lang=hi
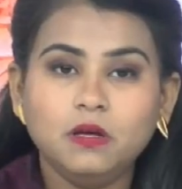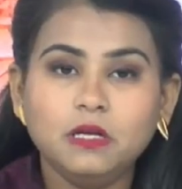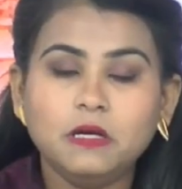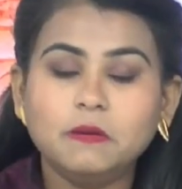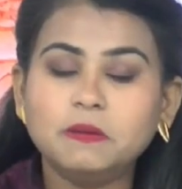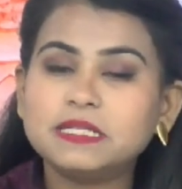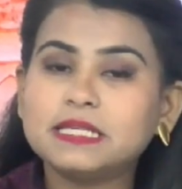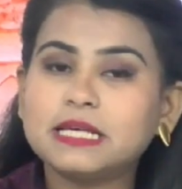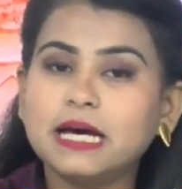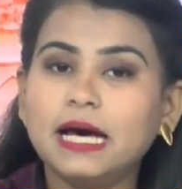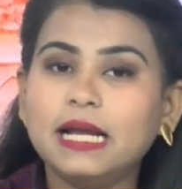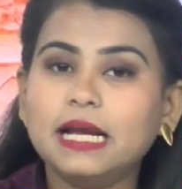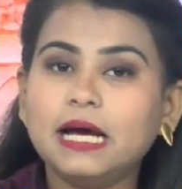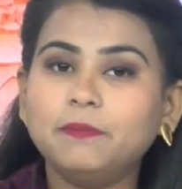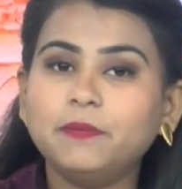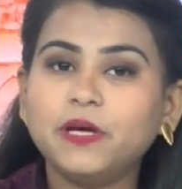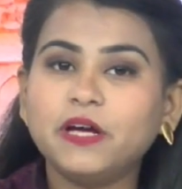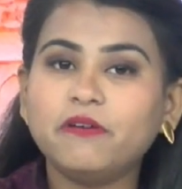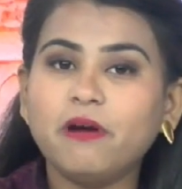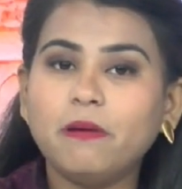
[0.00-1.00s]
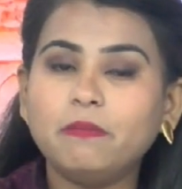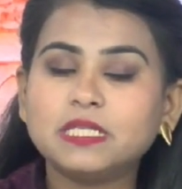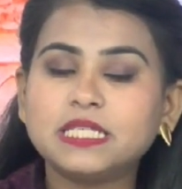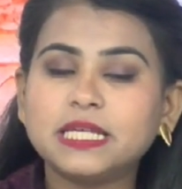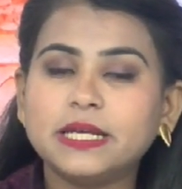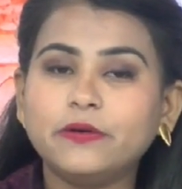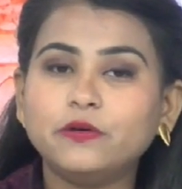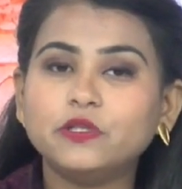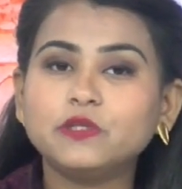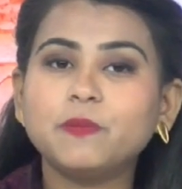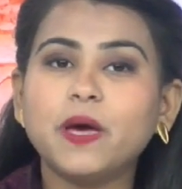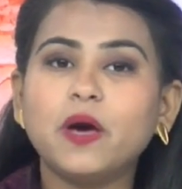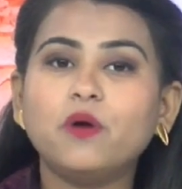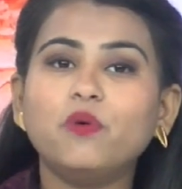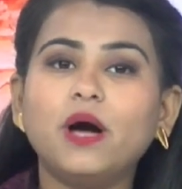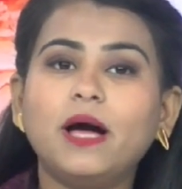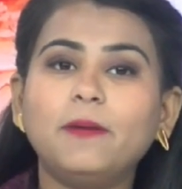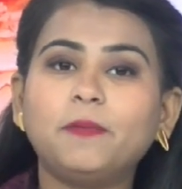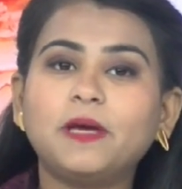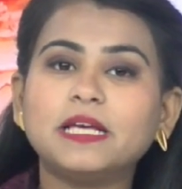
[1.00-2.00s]
नमस्कार आप देख रहे हैं बीसी न्यूज मैं
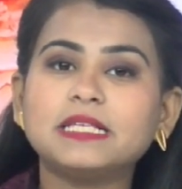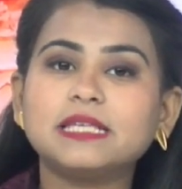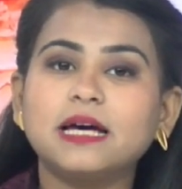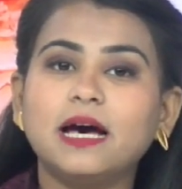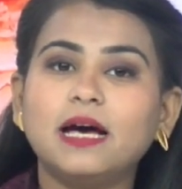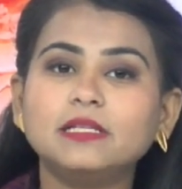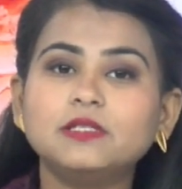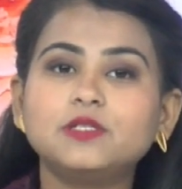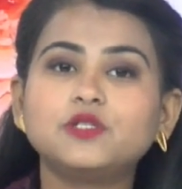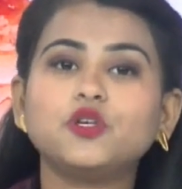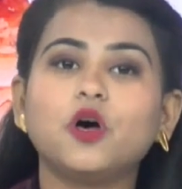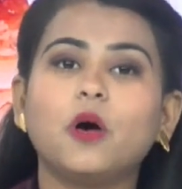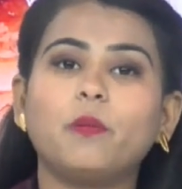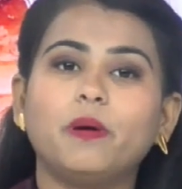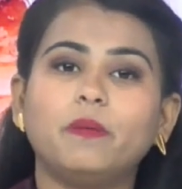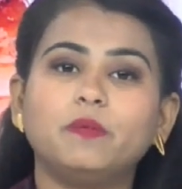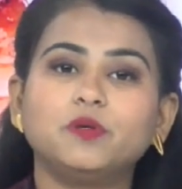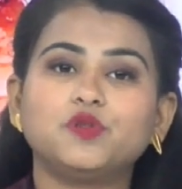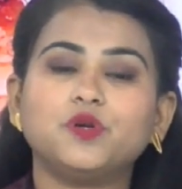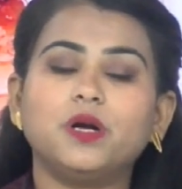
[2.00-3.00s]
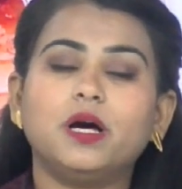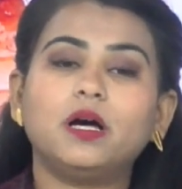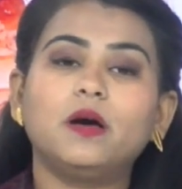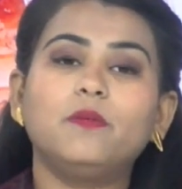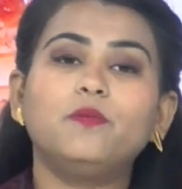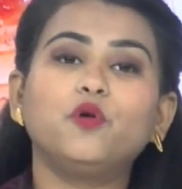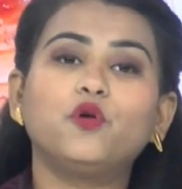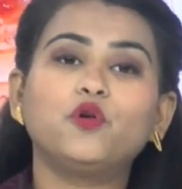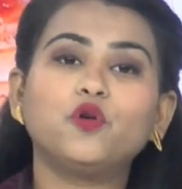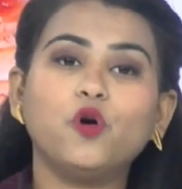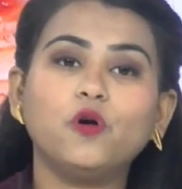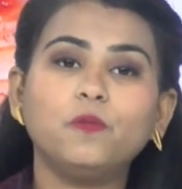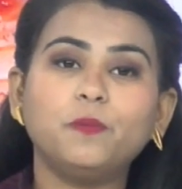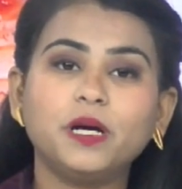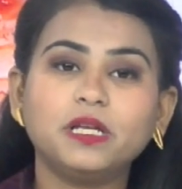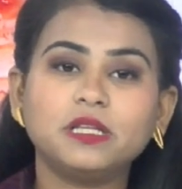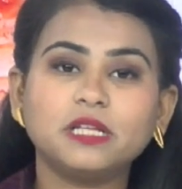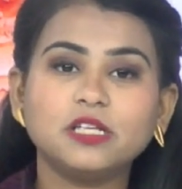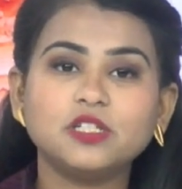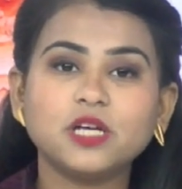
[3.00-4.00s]
हूं आपके साथ सौम्य मिश्रा खबरों की ओर
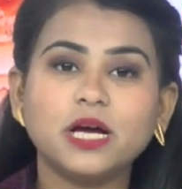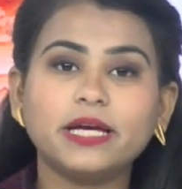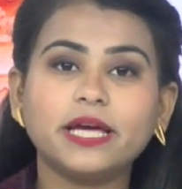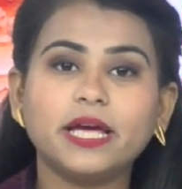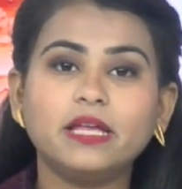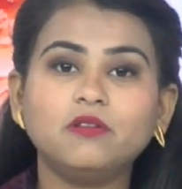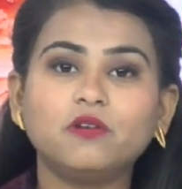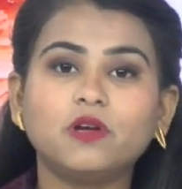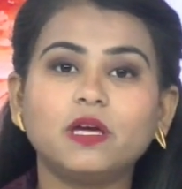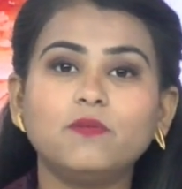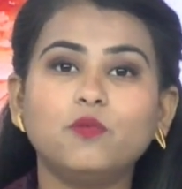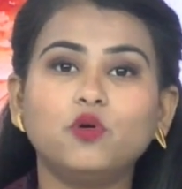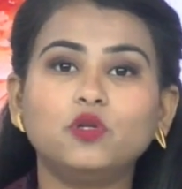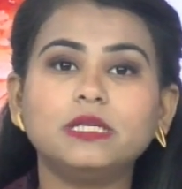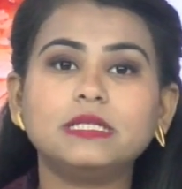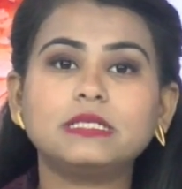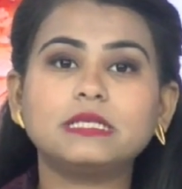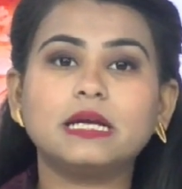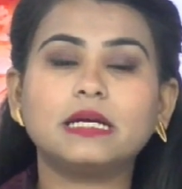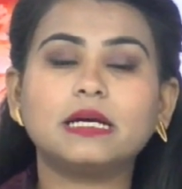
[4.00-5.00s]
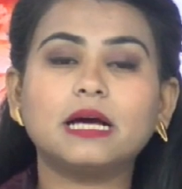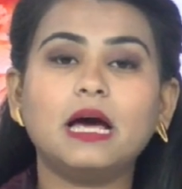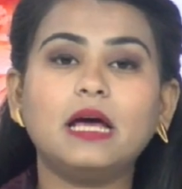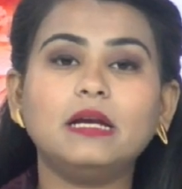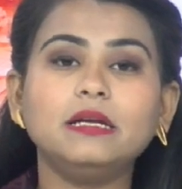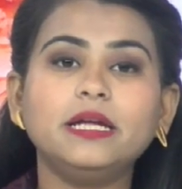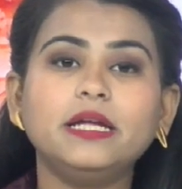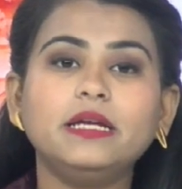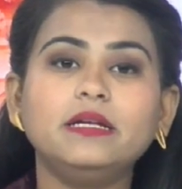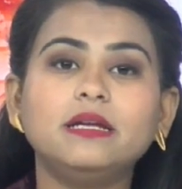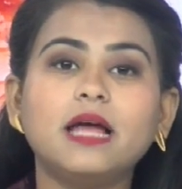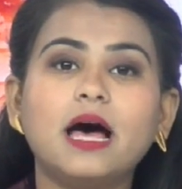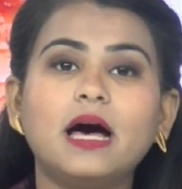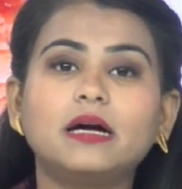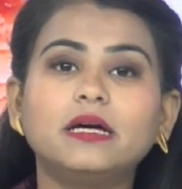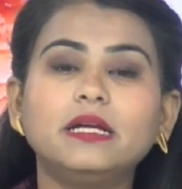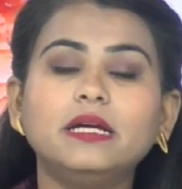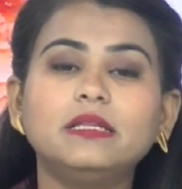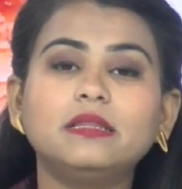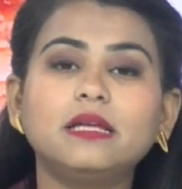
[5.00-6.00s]
बढ़ते हैं जहां केंद्र की मोदी सरकार ने
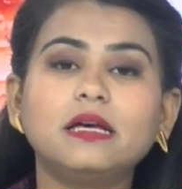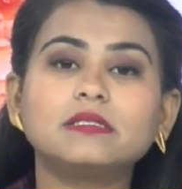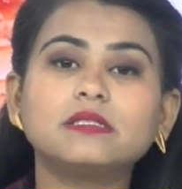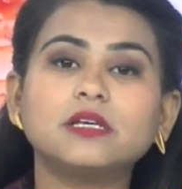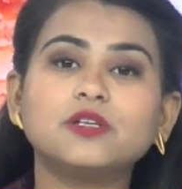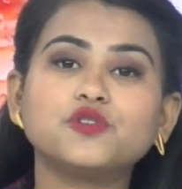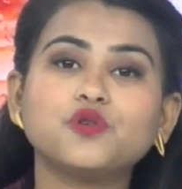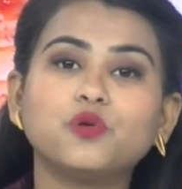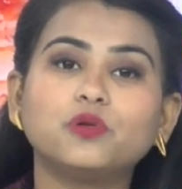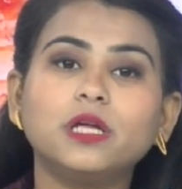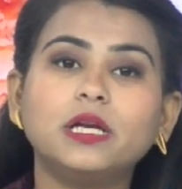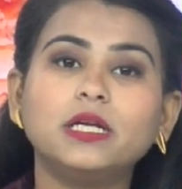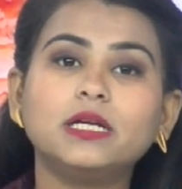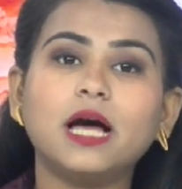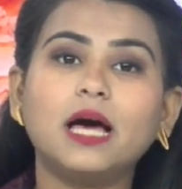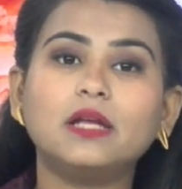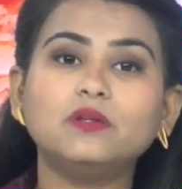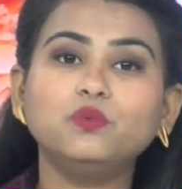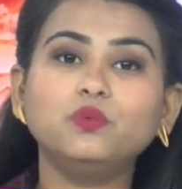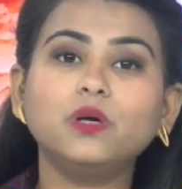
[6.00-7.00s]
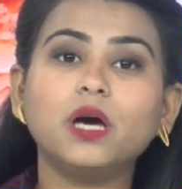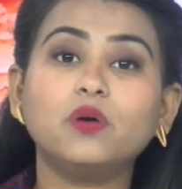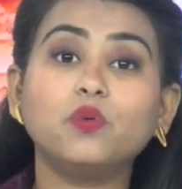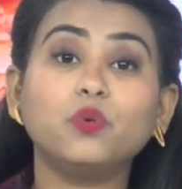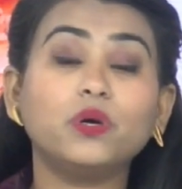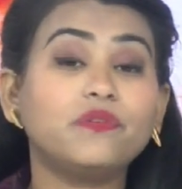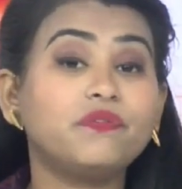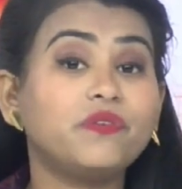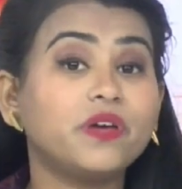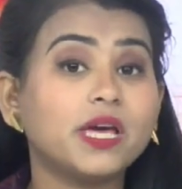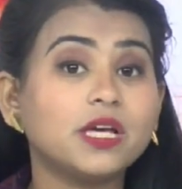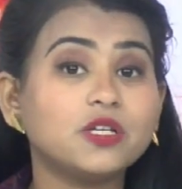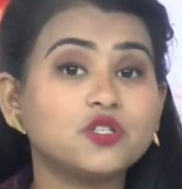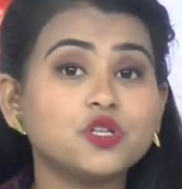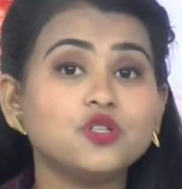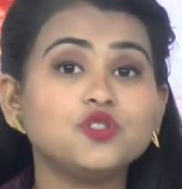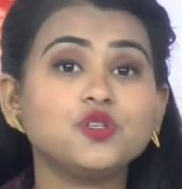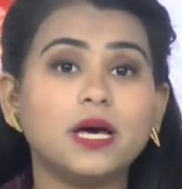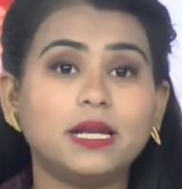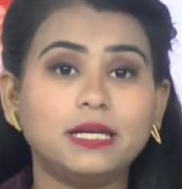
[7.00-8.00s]
नागरिकता संशोधन कानून का
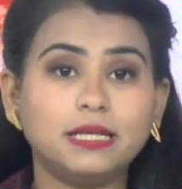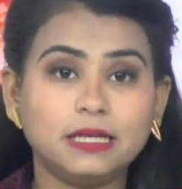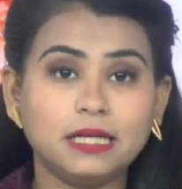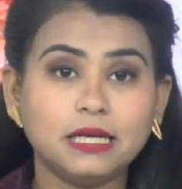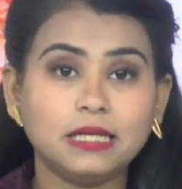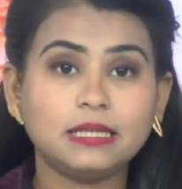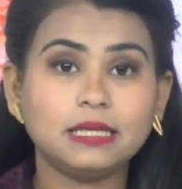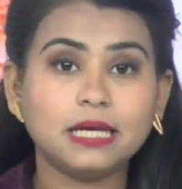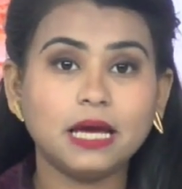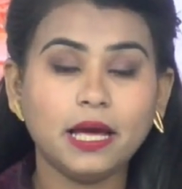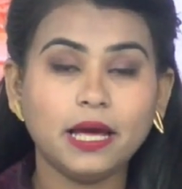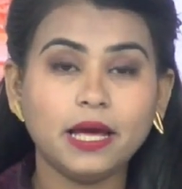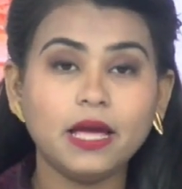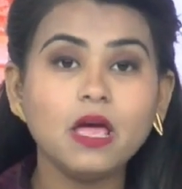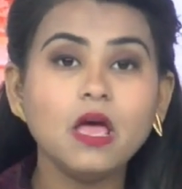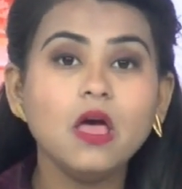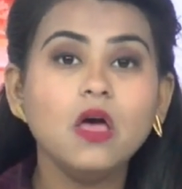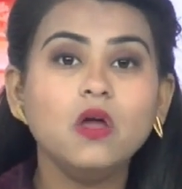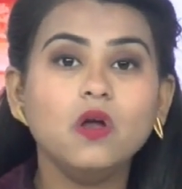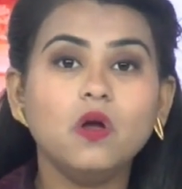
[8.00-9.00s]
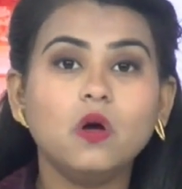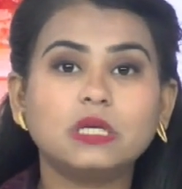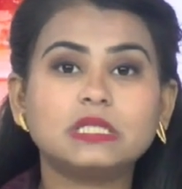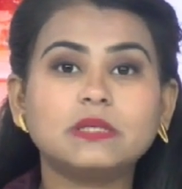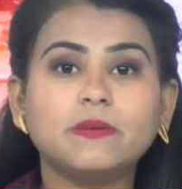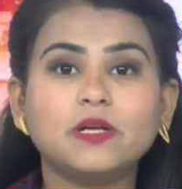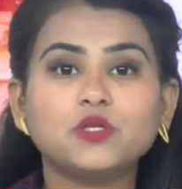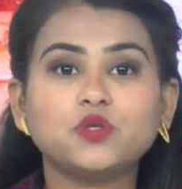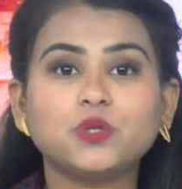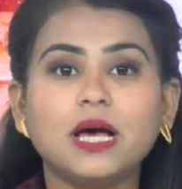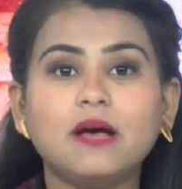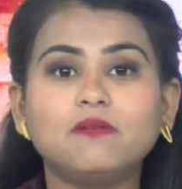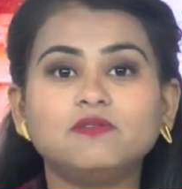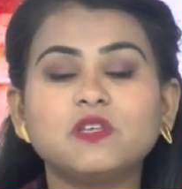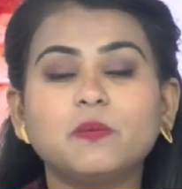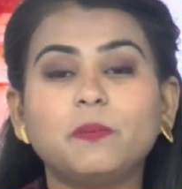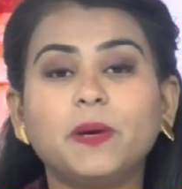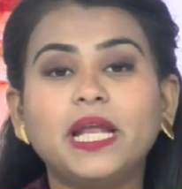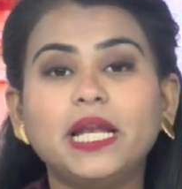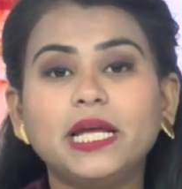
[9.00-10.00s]
नोटिफिकेशन जारी कर दिया है लोकसभा
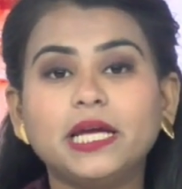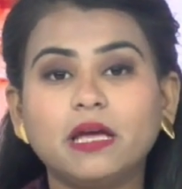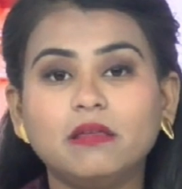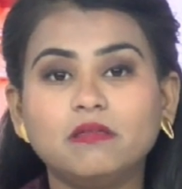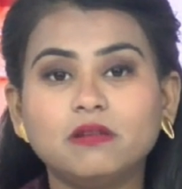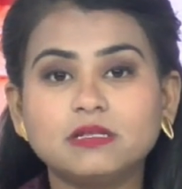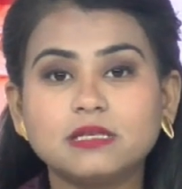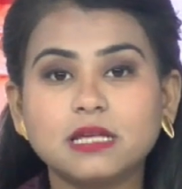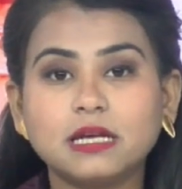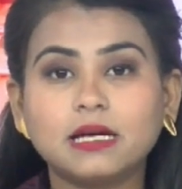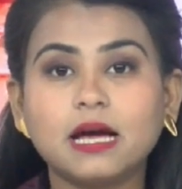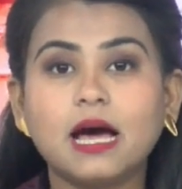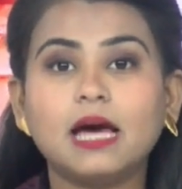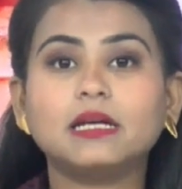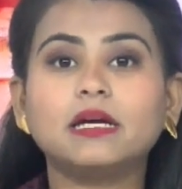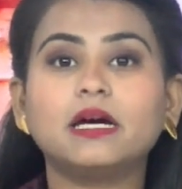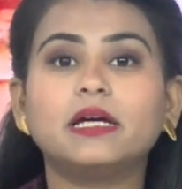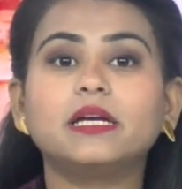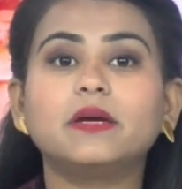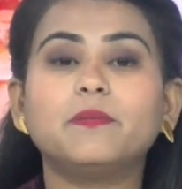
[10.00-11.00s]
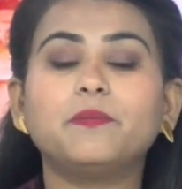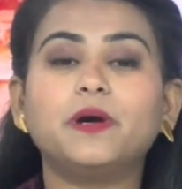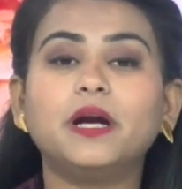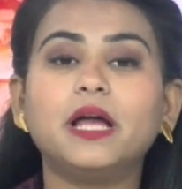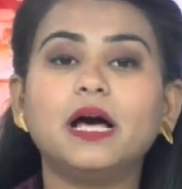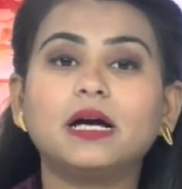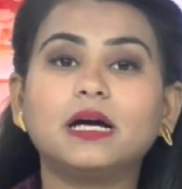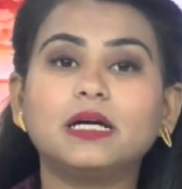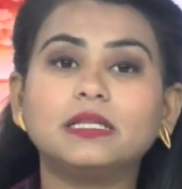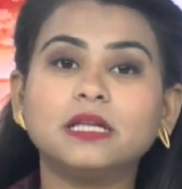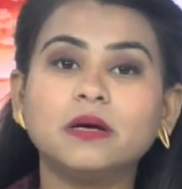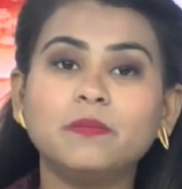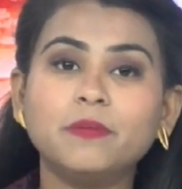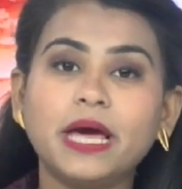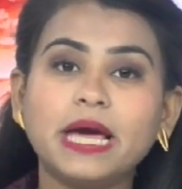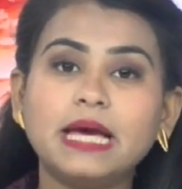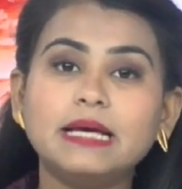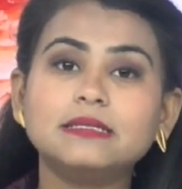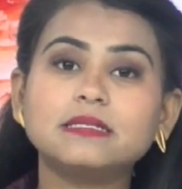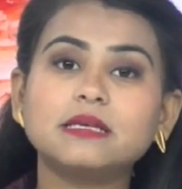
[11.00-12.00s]
चुनाव से पहले केंद्र सरकार का ये बड़ा
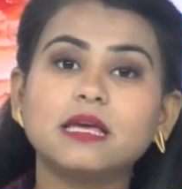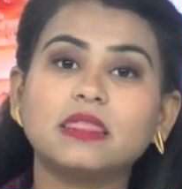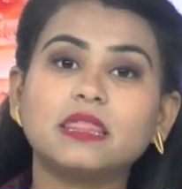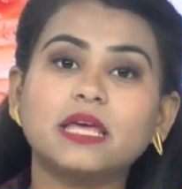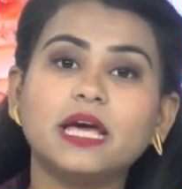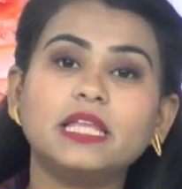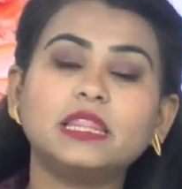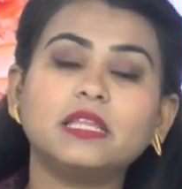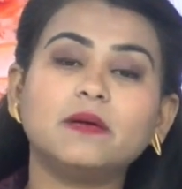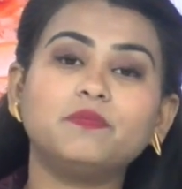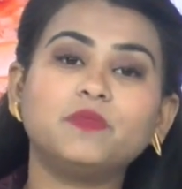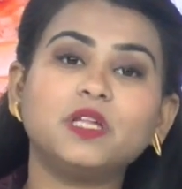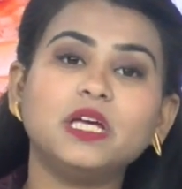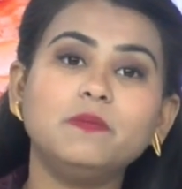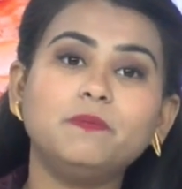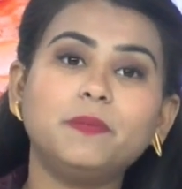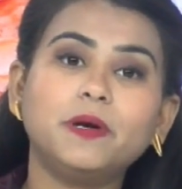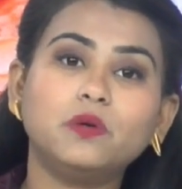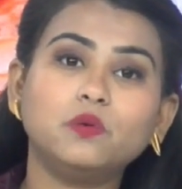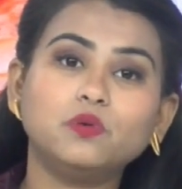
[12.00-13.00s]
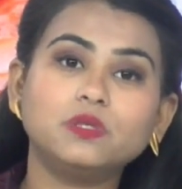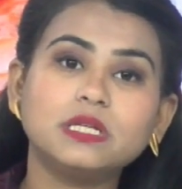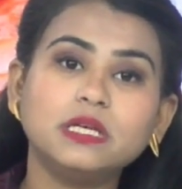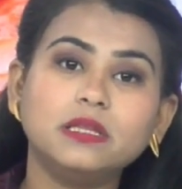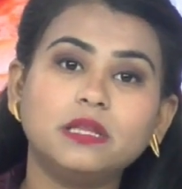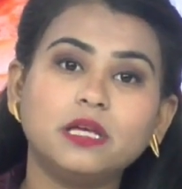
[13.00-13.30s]
कदम है इसके तहत अब तीन पड़ोसी